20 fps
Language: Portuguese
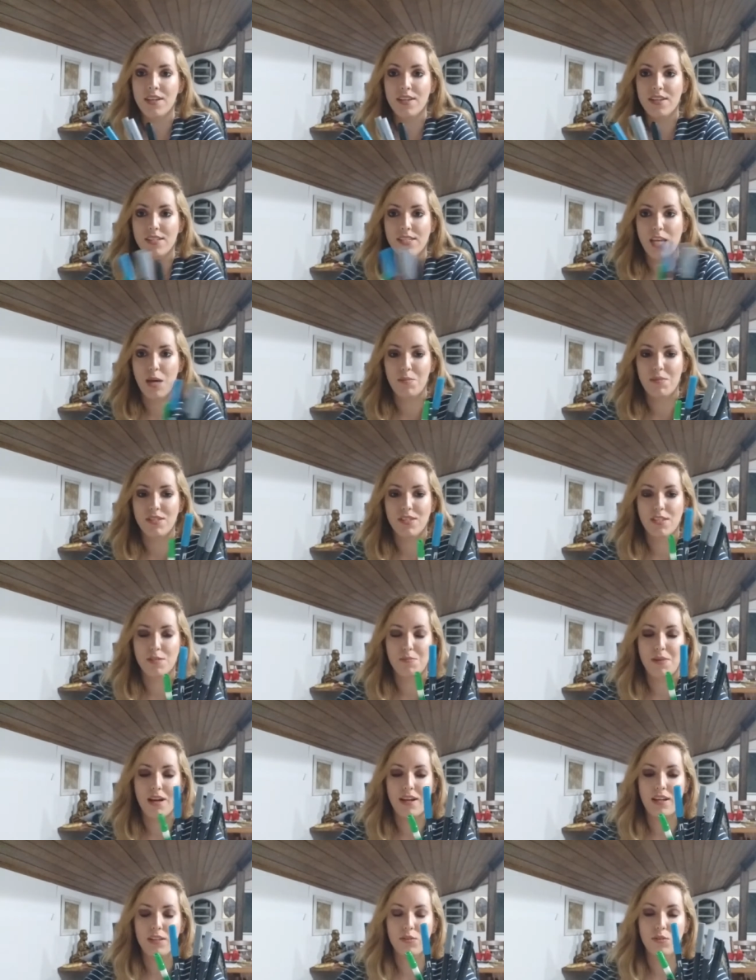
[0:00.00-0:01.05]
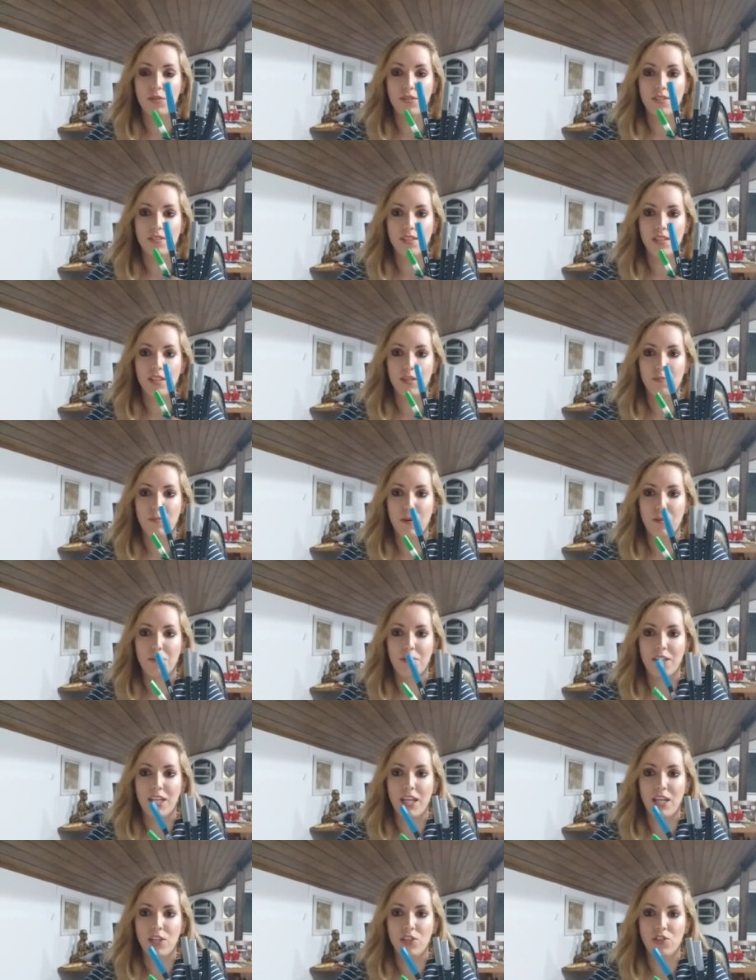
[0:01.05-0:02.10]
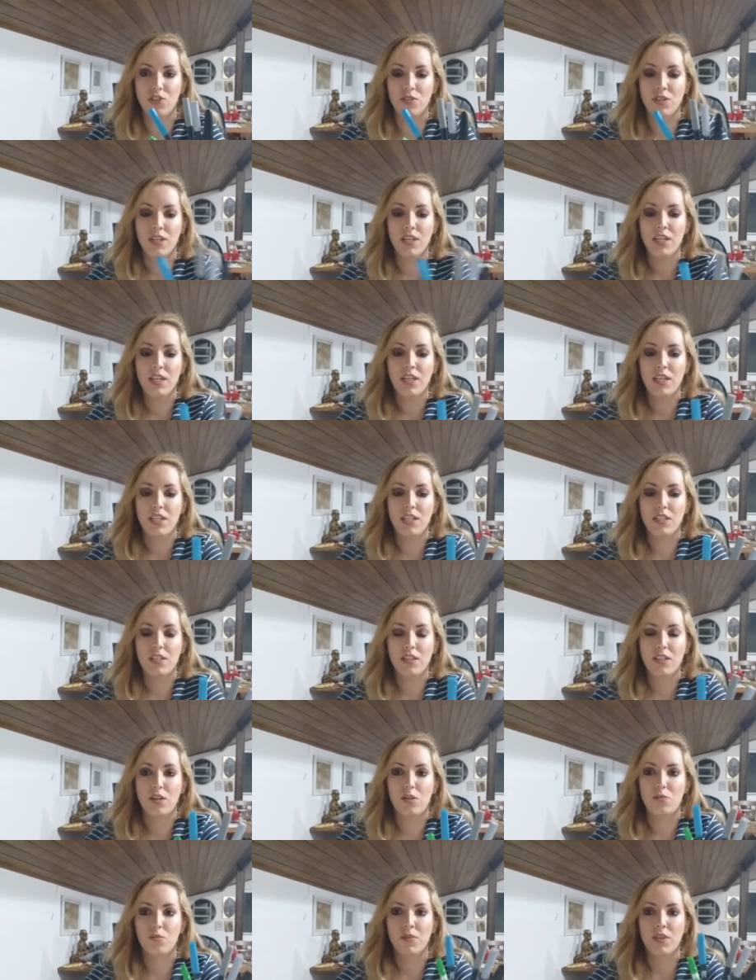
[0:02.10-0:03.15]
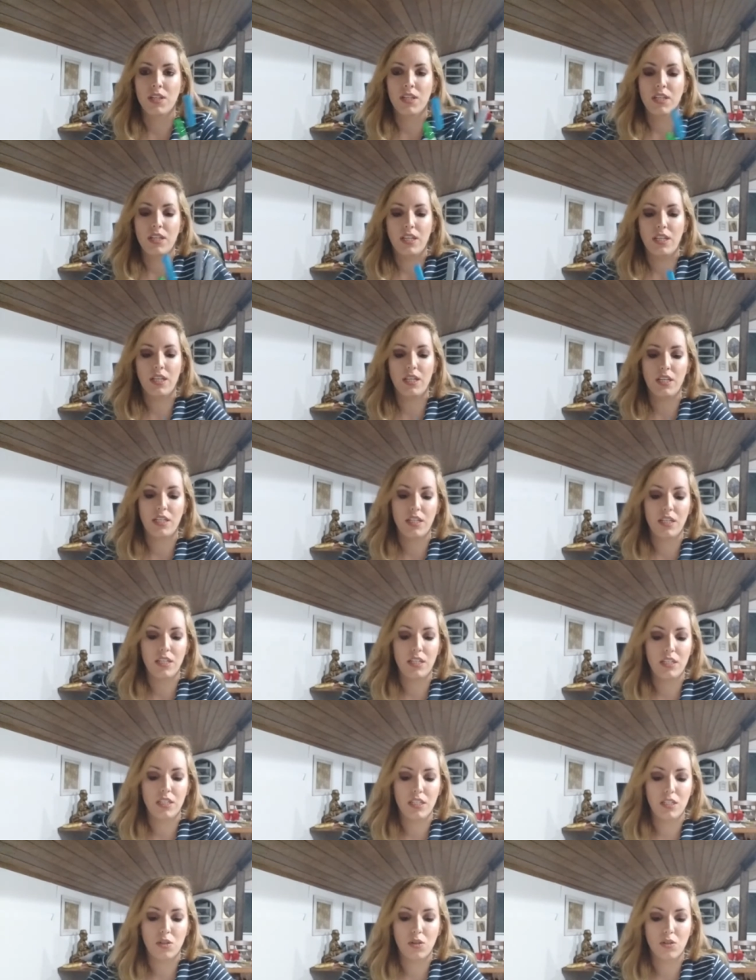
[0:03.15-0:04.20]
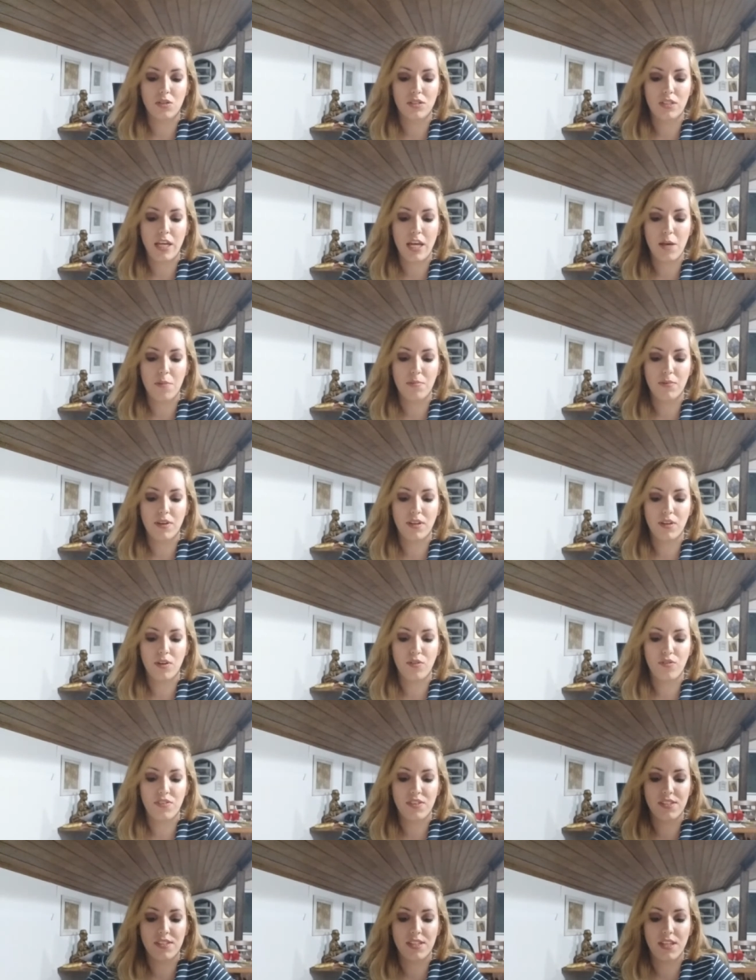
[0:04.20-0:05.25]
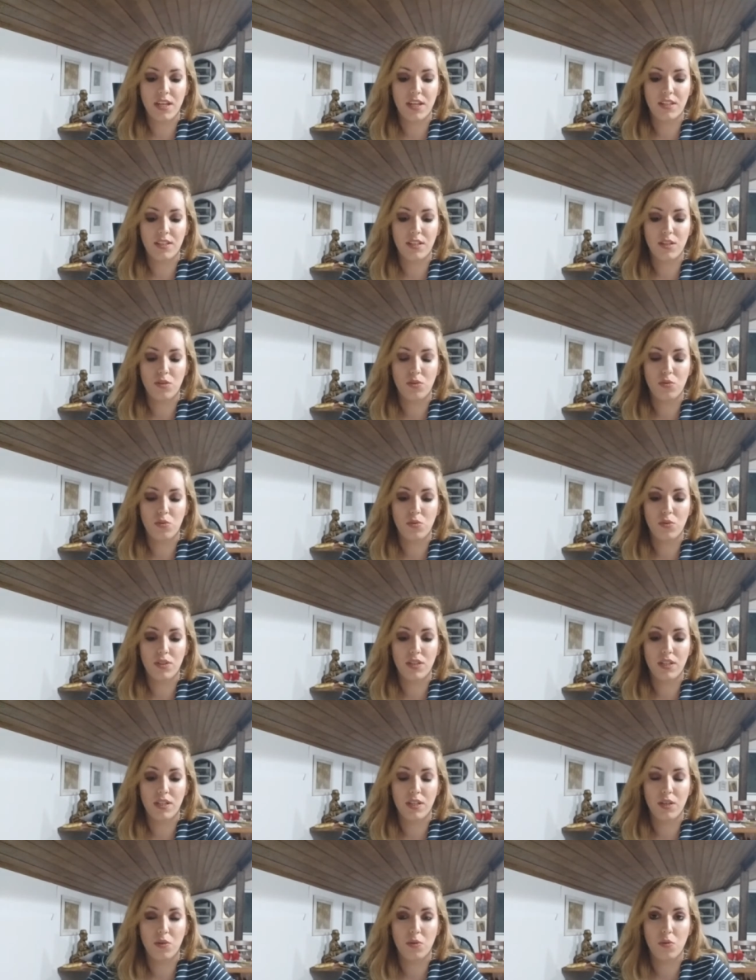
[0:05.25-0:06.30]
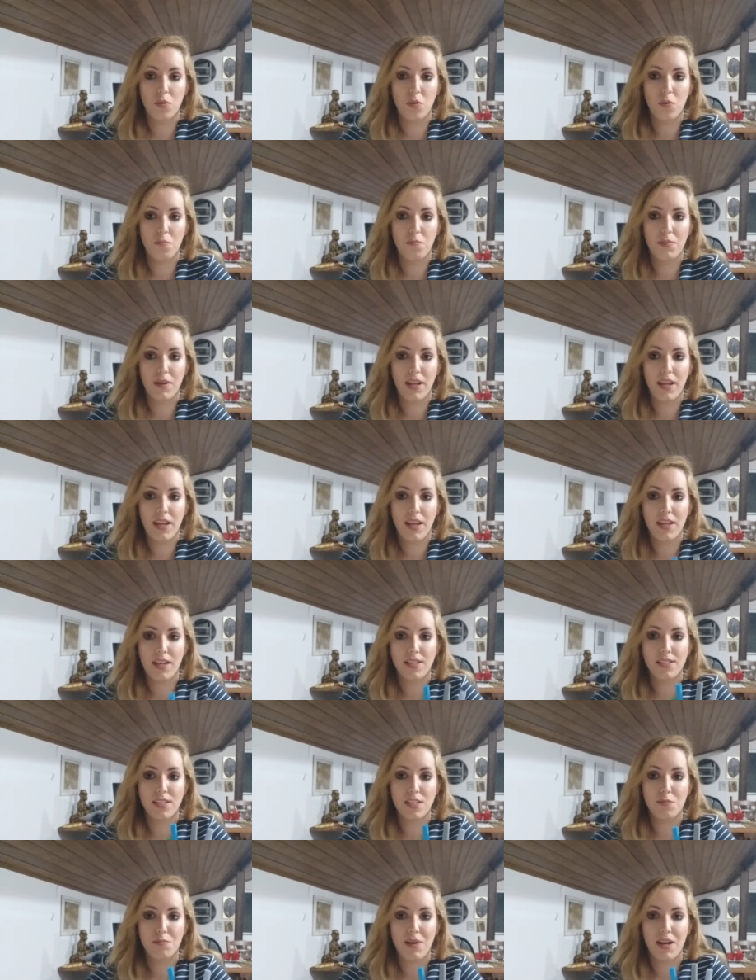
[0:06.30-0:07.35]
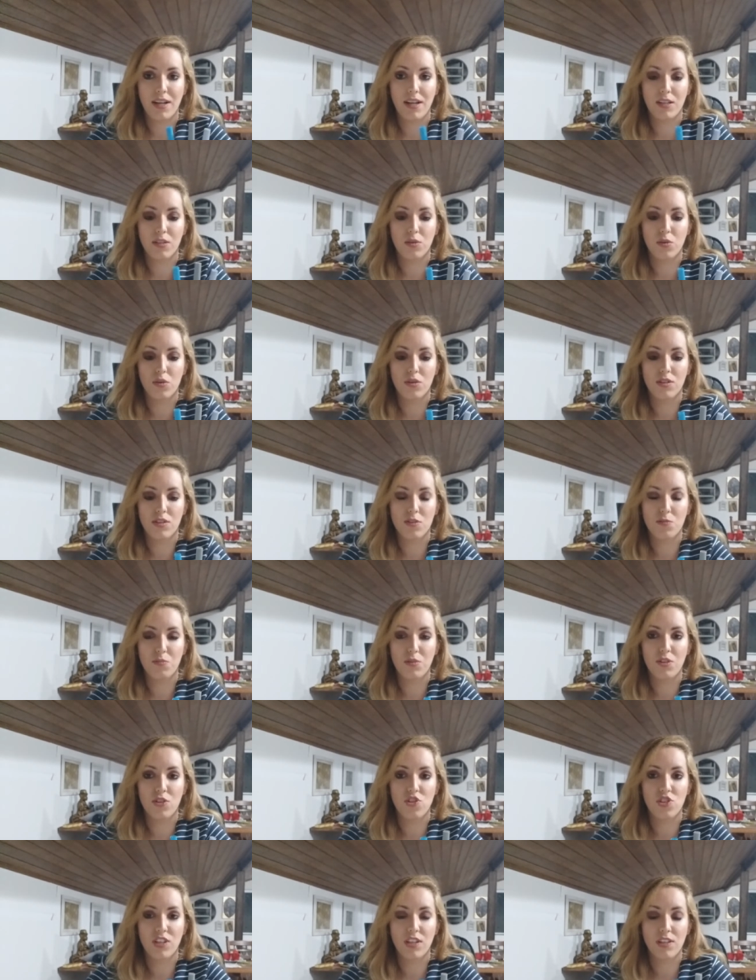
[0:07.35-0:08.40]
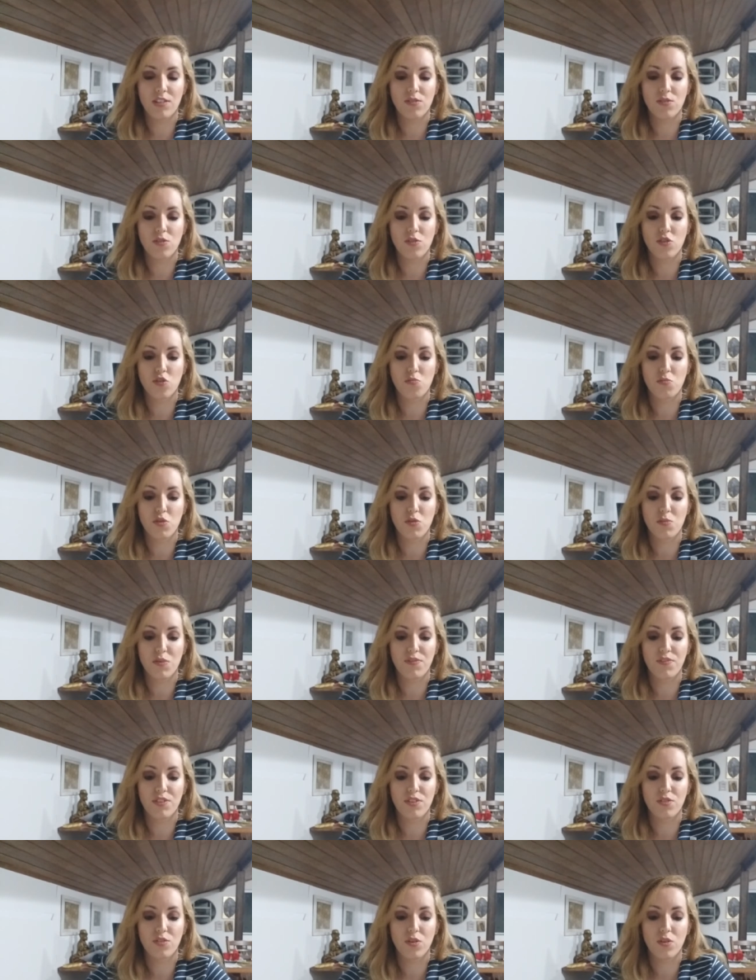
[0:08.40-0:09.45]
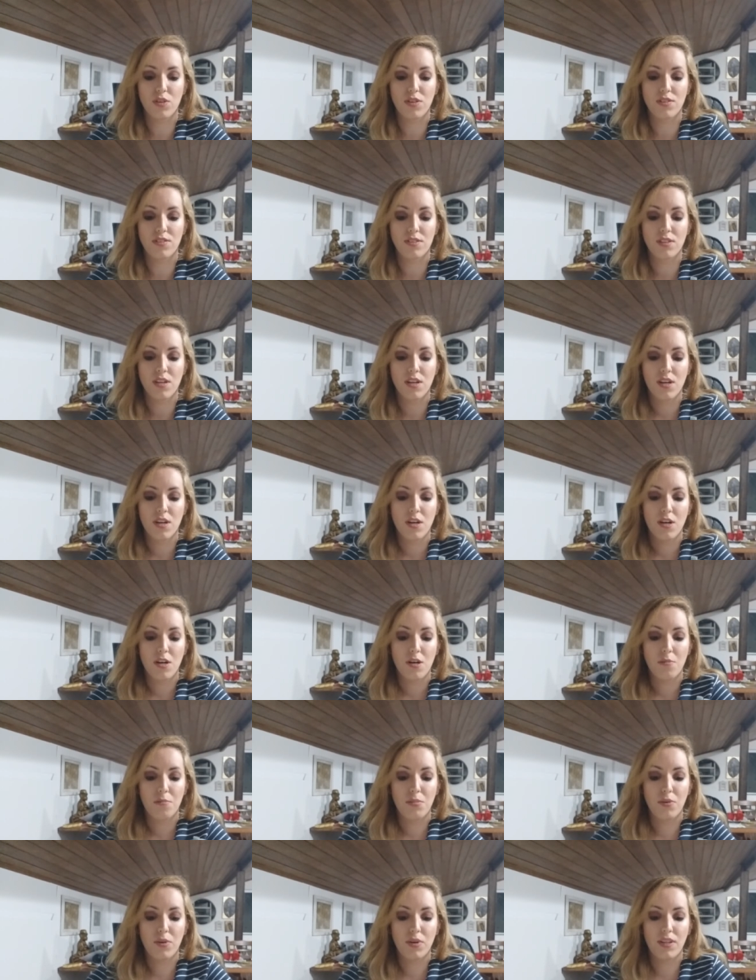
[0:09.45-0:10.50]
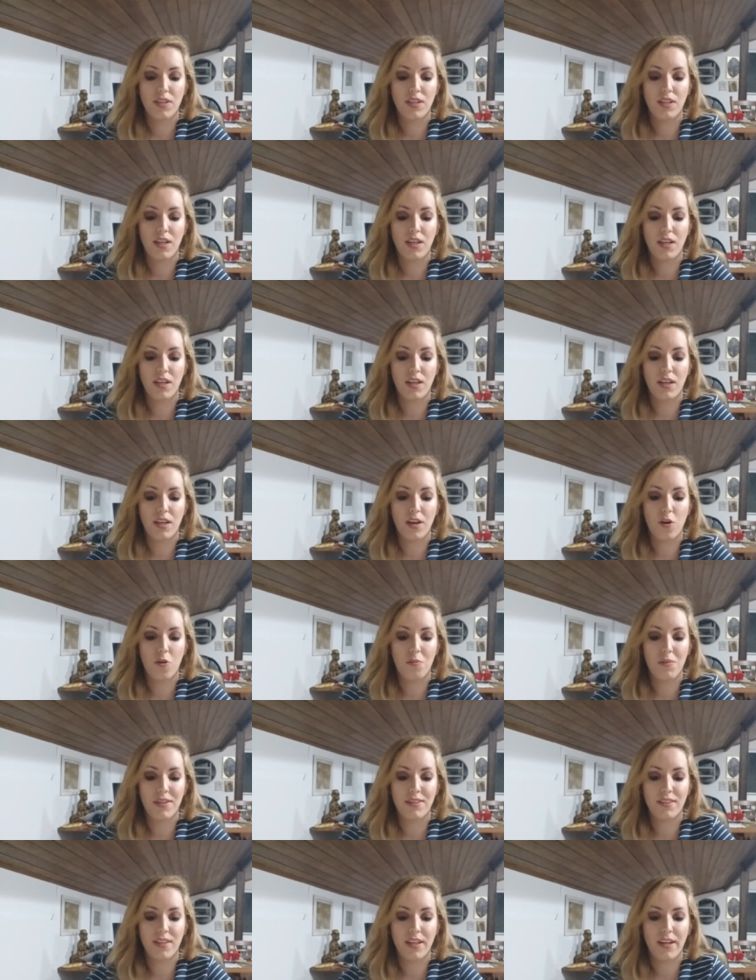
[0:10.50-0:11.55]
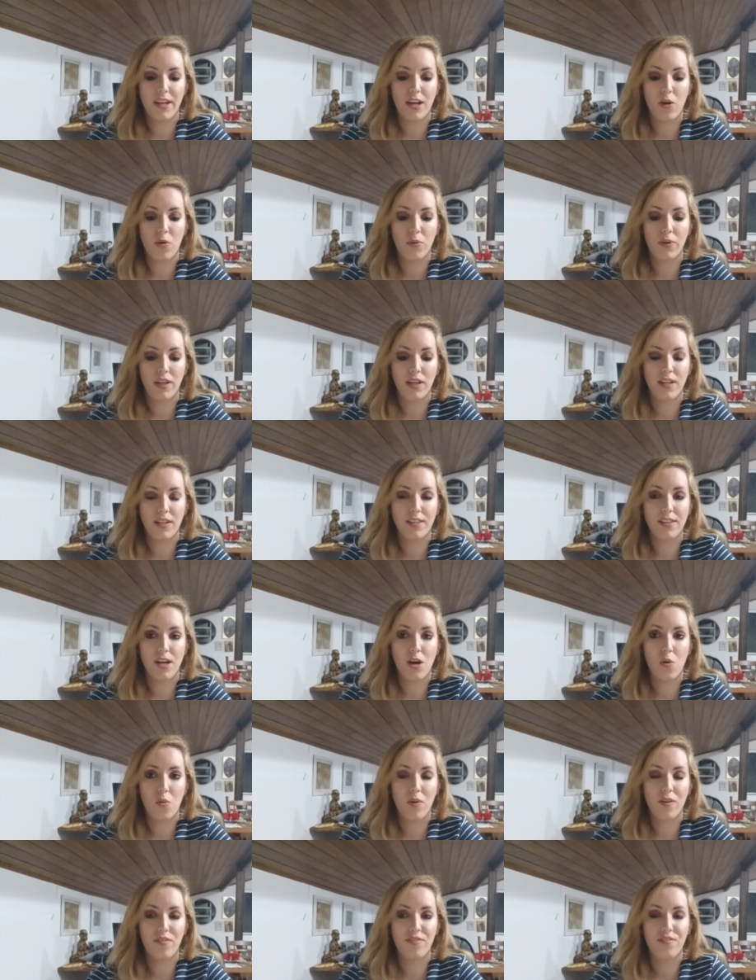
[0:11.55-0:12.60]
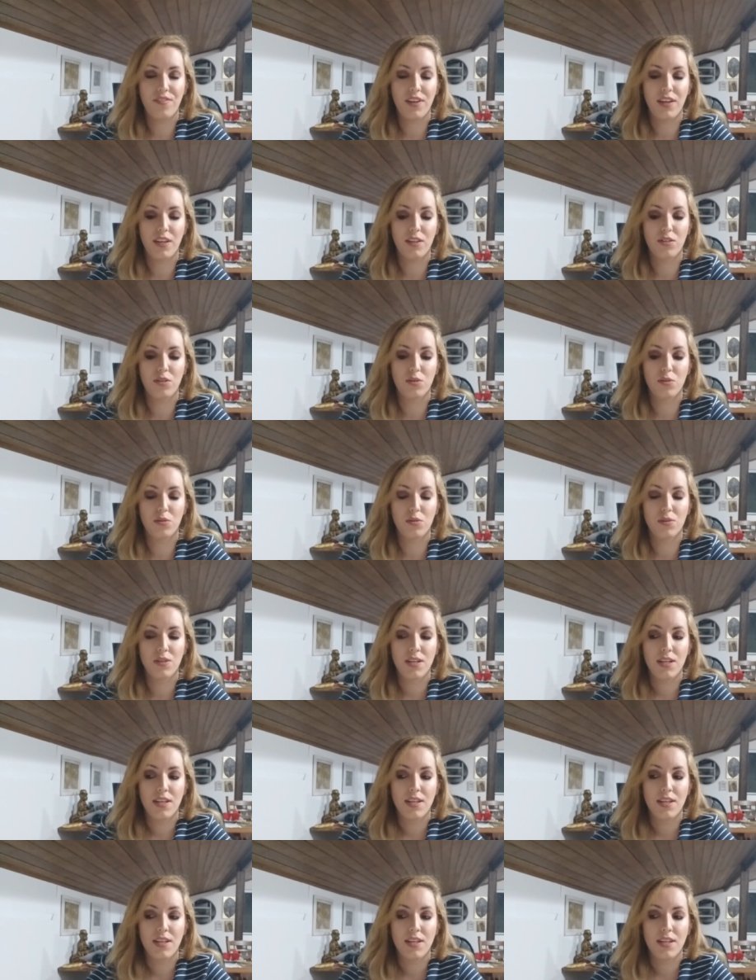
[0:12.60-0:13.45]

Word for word: Sabe esses marcadores aqui permanentes? Então, é, na época que eu fazia arquitetura, eu comprei esses marcadores por indicações dos meus professores, porque é um material que ele dá um efeito